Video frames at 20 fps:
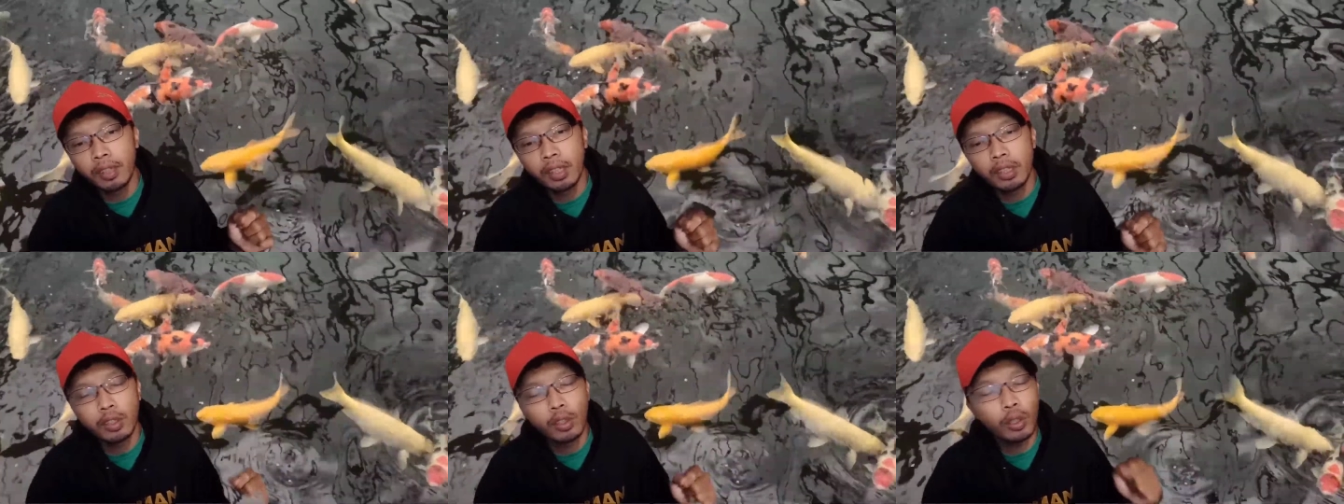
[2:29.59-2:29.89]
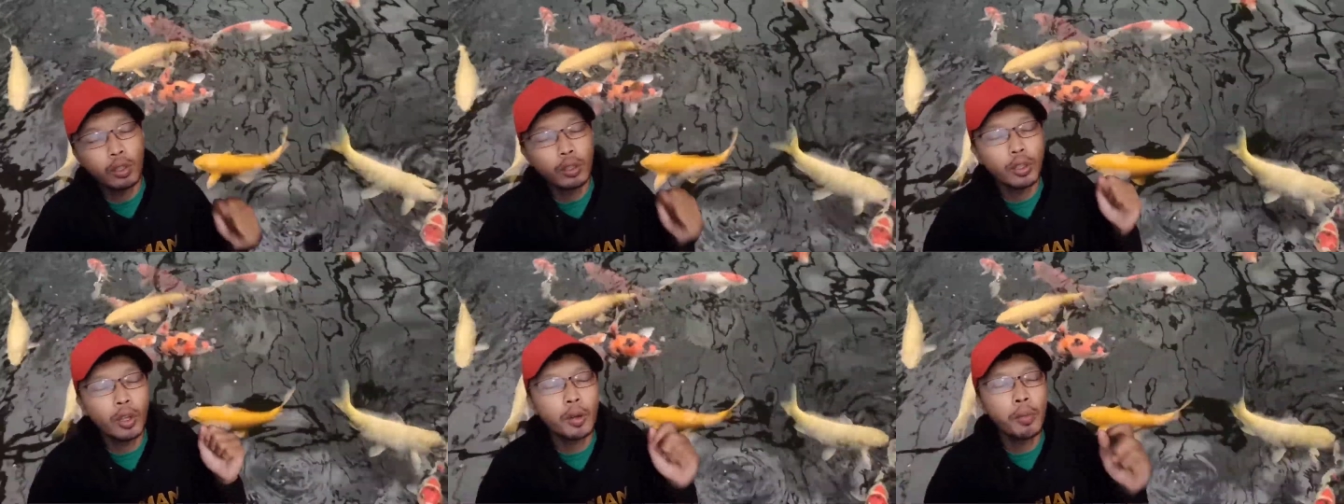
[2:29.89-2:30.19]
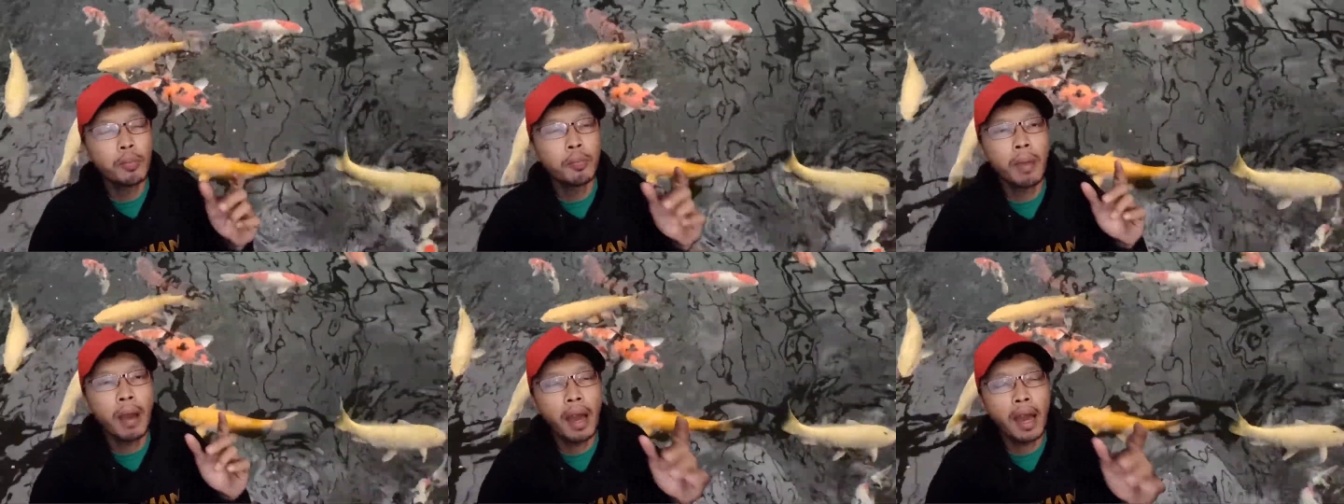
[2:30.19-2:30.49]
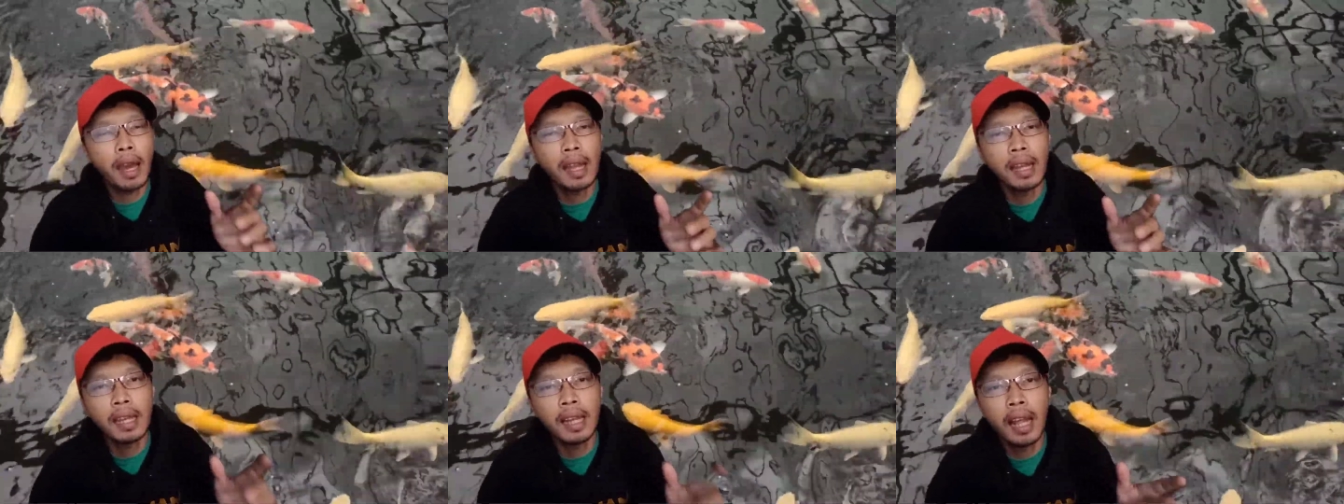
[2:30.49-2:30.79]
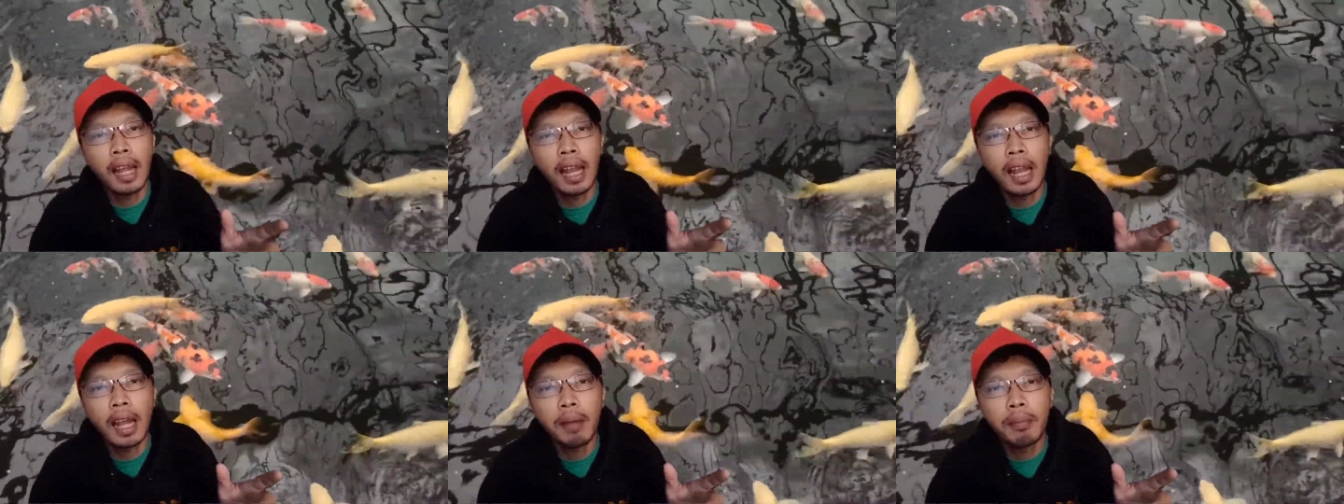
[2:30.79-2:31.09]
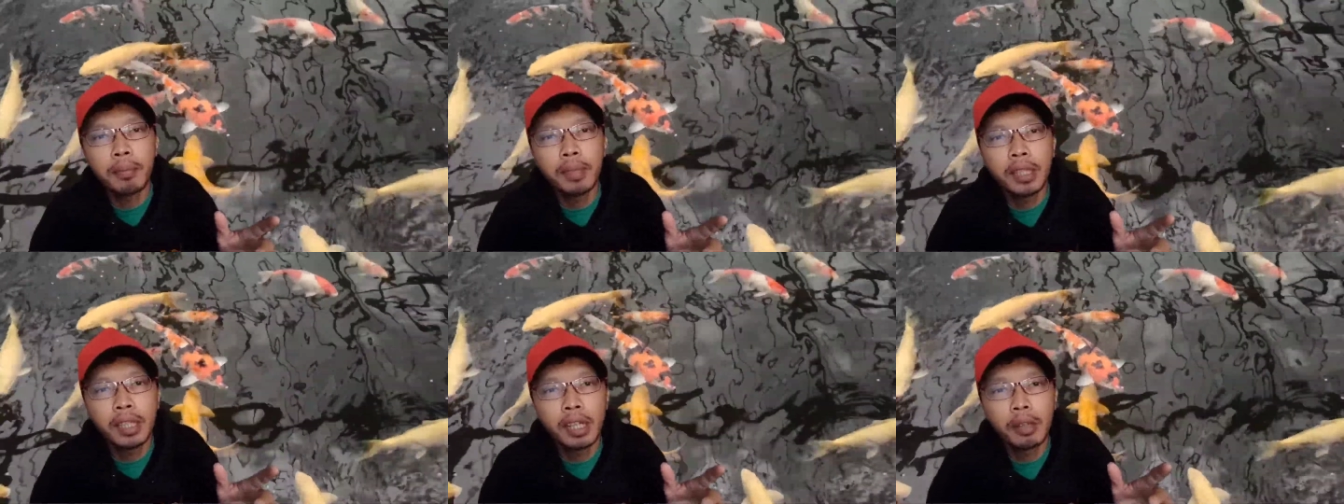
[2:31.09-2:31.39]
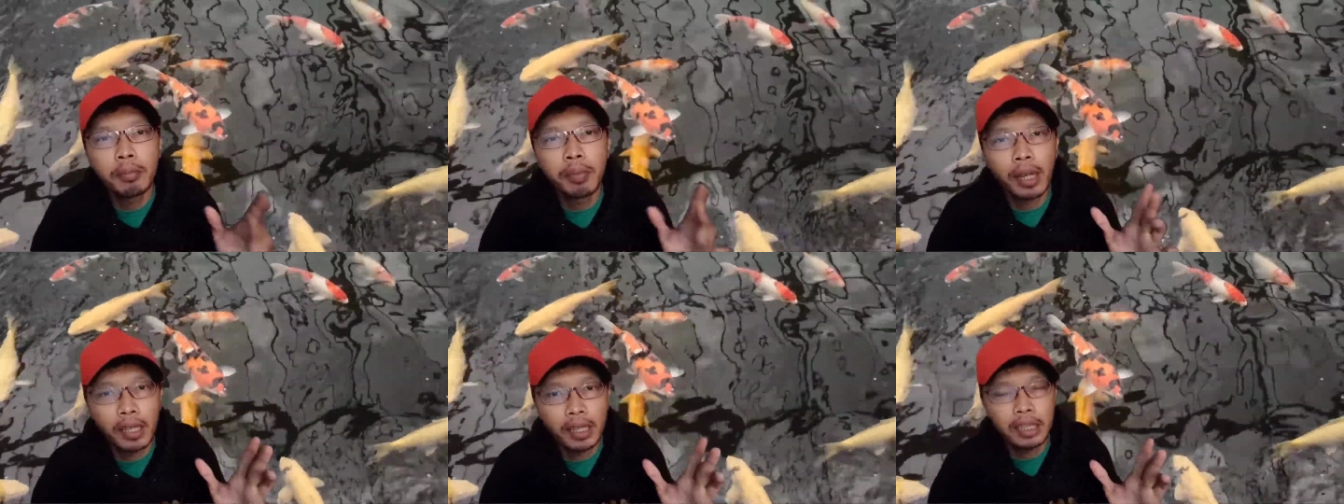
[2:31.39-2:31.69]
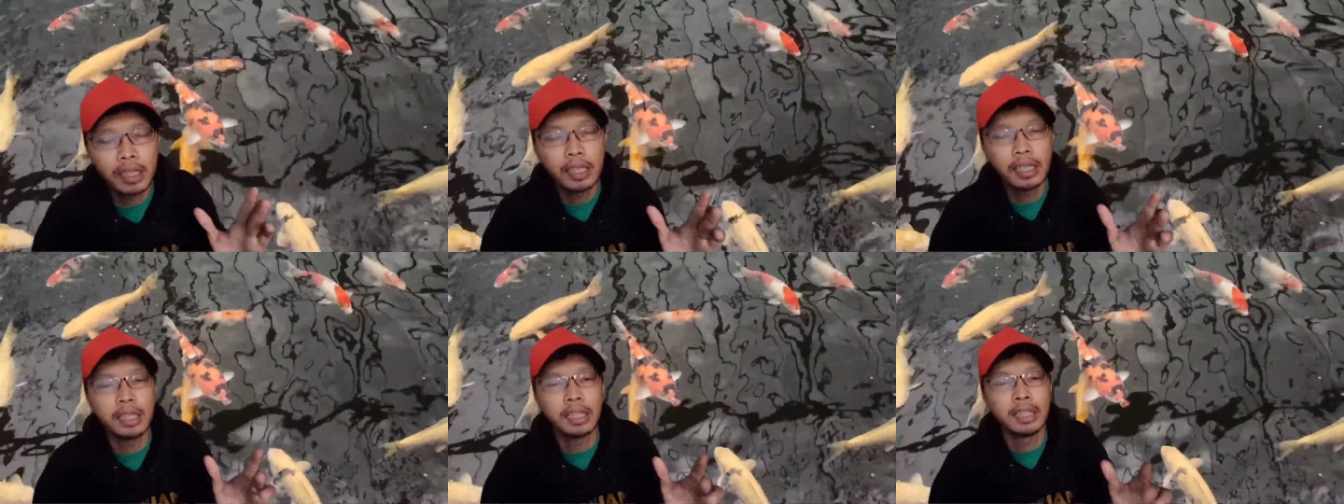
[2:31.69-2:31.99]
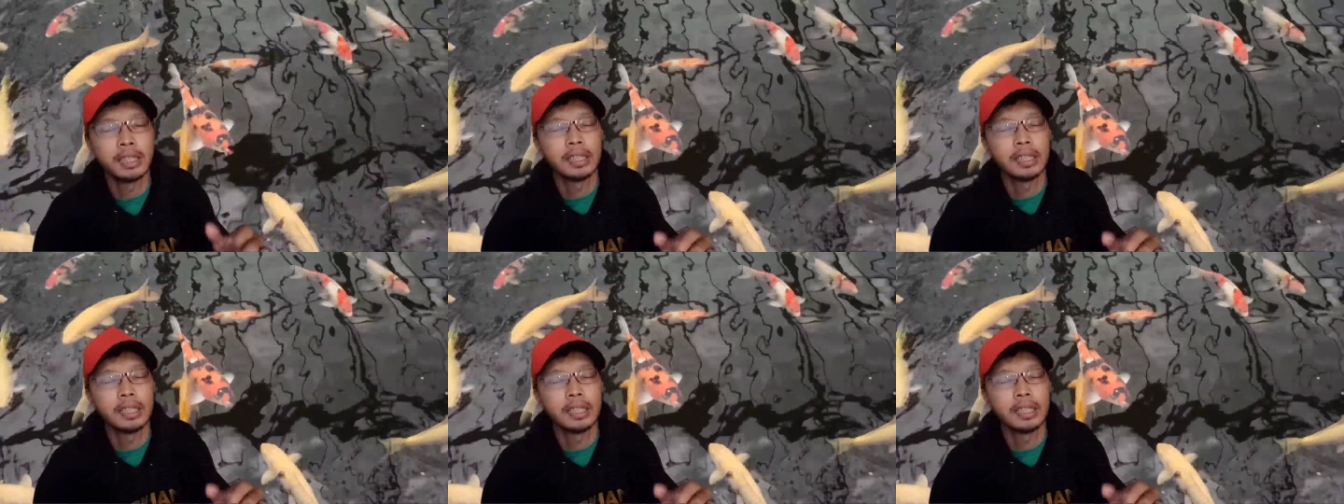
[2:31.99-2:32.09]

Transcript: contoh pakan alami nabati